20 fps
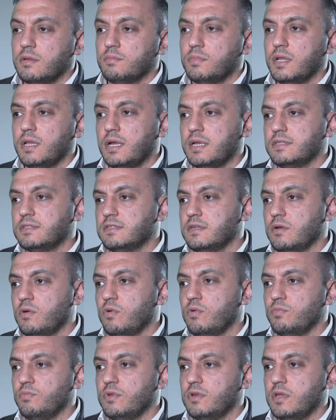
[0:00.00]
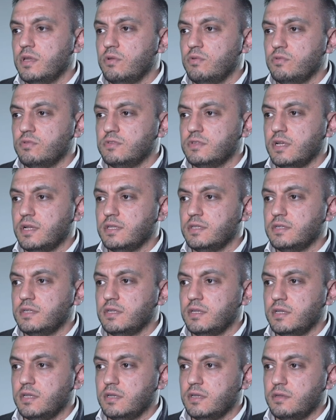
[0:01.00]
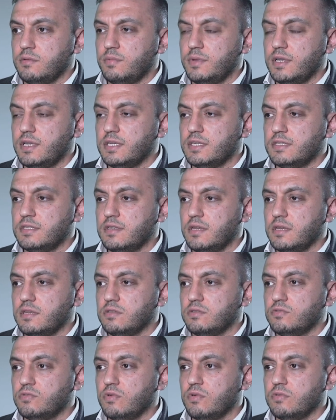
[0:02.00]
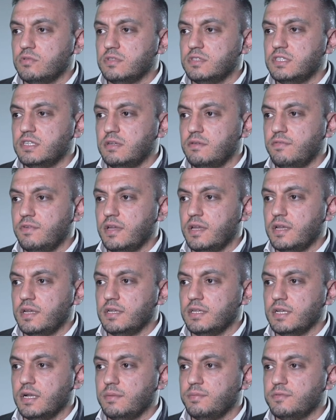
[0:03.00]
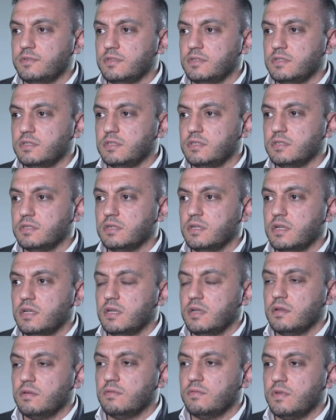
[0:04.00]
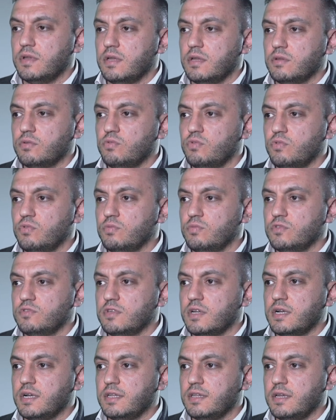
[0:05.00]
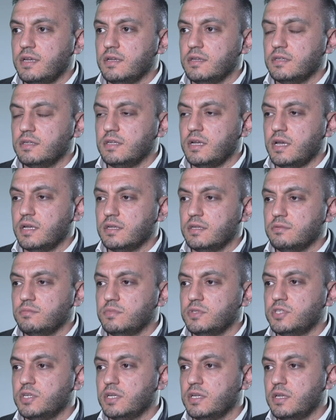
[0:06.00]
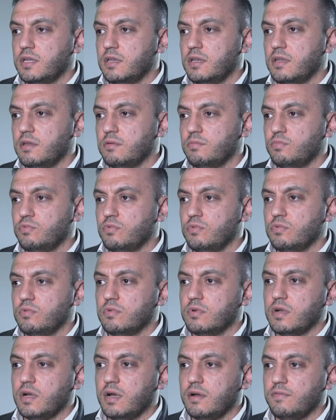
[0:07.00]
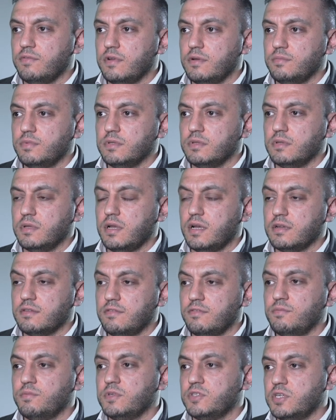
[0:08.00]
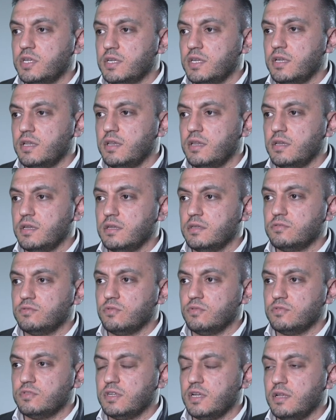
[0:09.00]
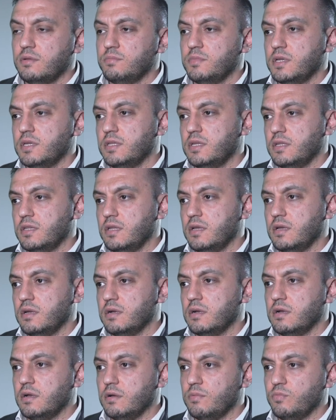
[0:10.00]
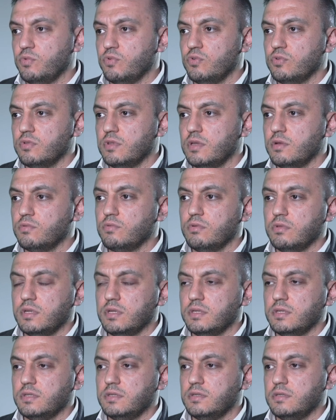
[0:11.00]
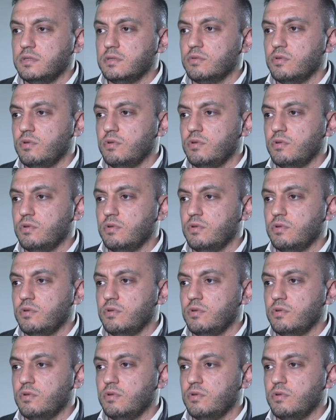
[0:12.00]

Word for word: Bilhassa 11 Eylül saldırılarıyla birlikte çok zirve yaptığını ve günümüze kadar yaygın bir şekilde bu kavramın aktif bir şekilde sosyal medyada, kamuoyunda kullanıldığını